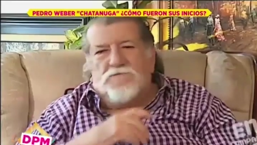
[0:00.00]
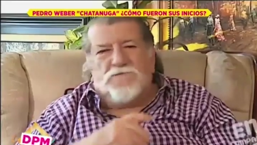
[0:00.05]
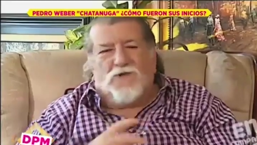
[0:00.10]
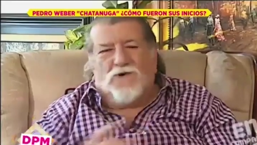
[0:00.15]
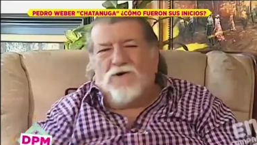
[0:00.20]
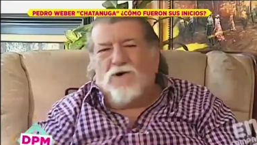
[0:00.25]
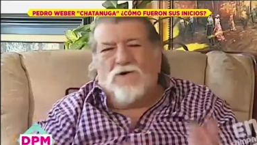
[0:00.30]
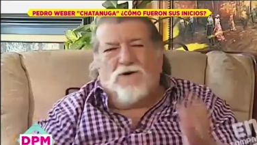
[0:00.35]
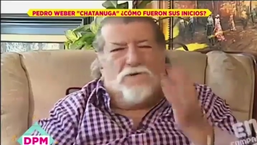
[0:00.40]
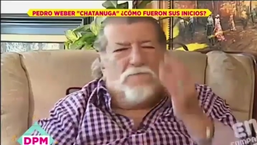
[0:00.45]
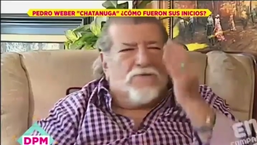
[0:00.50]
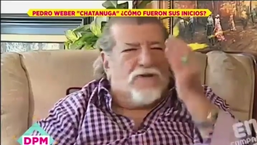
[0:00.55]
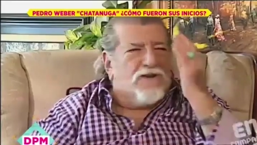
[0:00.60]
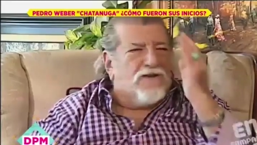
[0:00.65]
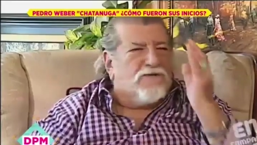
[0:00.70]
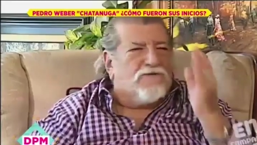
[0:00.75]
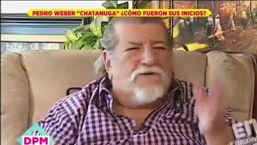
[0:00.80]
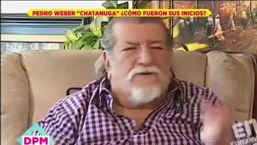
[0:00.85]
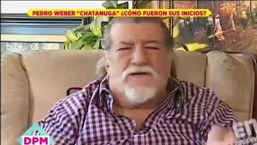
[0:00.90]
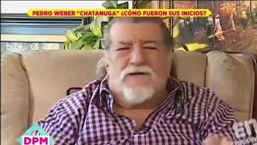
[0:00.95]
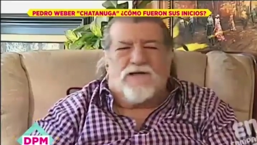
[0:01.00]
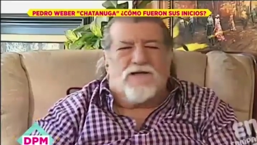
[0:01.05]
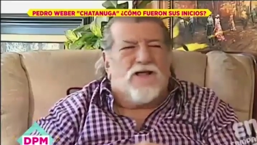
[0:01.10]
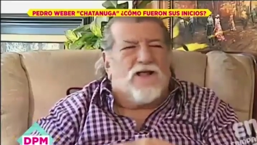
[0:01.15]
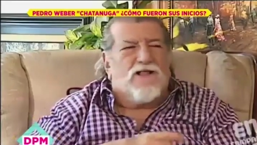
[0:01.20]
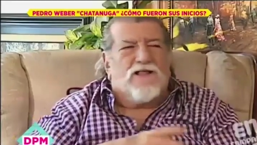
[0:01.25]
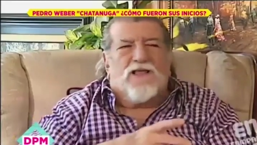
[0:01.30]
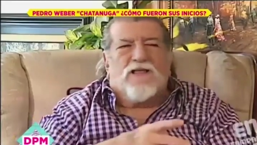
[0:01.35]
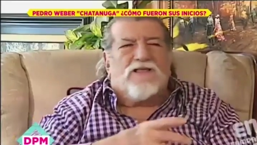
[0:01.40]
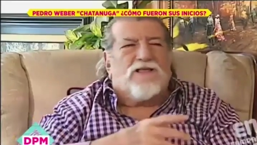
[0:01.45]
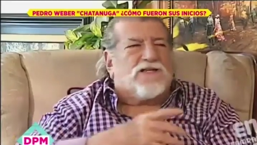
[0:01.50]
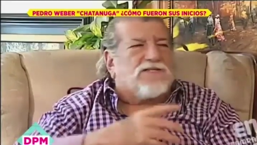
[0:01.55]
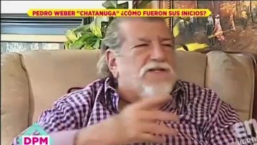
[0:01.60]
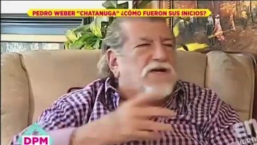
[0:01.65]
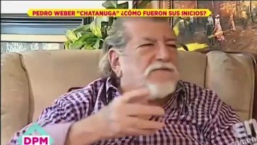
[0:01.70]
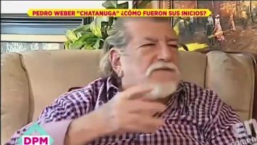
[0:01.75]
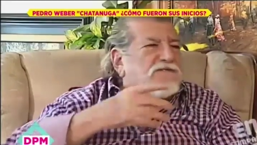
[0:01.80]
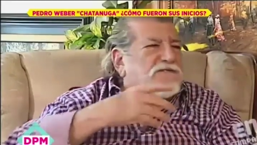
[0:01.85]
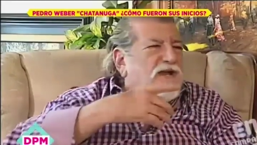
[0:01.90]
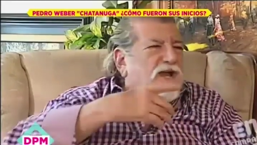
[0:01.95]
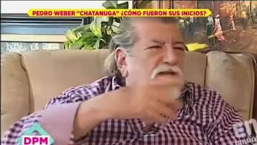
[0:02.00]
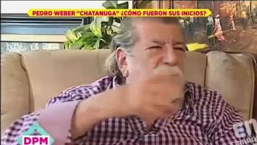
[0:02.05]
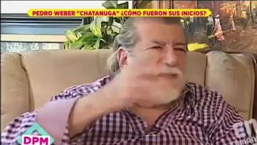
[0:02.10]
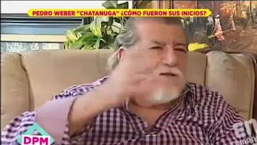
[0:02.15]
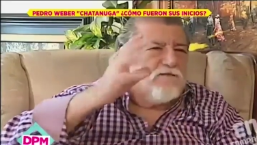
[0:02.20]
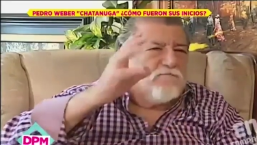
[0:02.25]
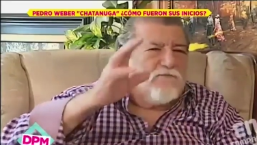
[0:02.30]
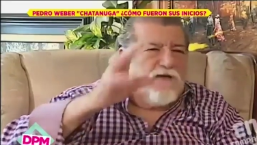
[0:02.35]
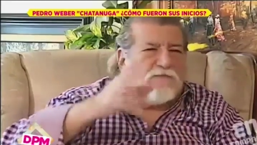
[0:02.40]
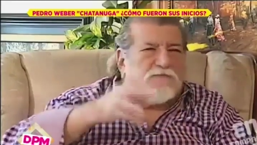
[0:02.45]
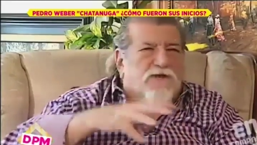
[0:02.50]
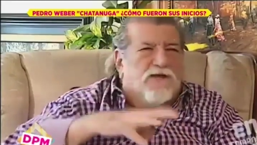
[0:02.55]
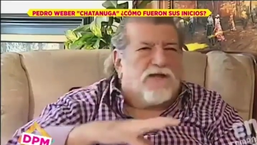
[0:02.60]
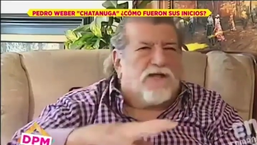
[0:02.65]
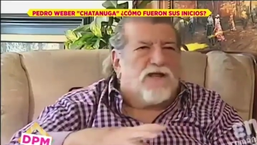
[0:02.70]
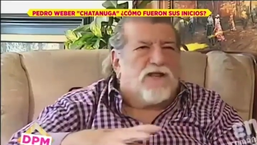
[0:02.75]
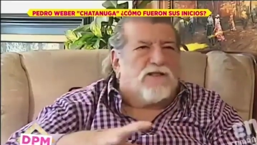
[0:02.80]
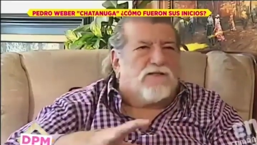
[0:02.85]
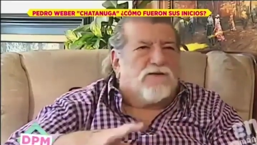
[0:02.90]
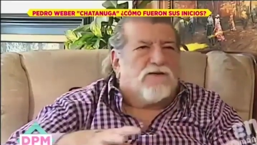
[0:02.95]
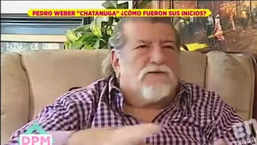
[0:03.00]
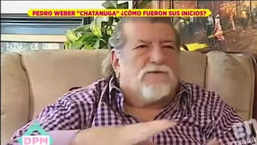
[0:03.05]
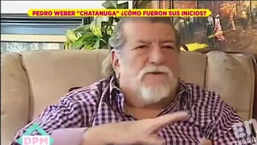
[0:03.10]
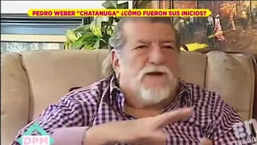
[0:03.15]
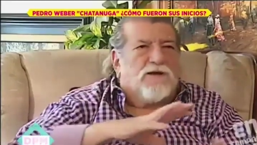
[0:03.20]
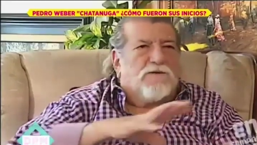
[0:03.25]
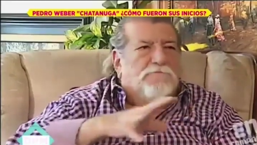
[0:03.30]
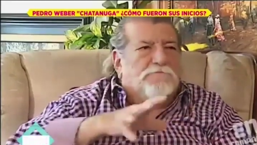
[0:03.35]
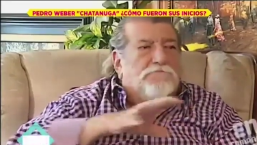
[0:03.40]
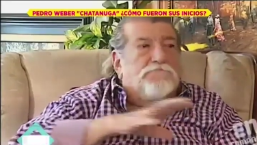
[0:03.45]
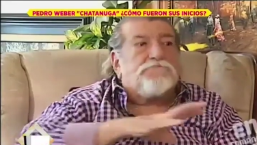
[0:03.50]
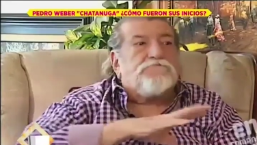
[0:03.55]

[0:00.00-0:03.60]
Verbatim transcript: no, hombre, no, ella, eh, ya sabes a quién va a venir, todo bueno.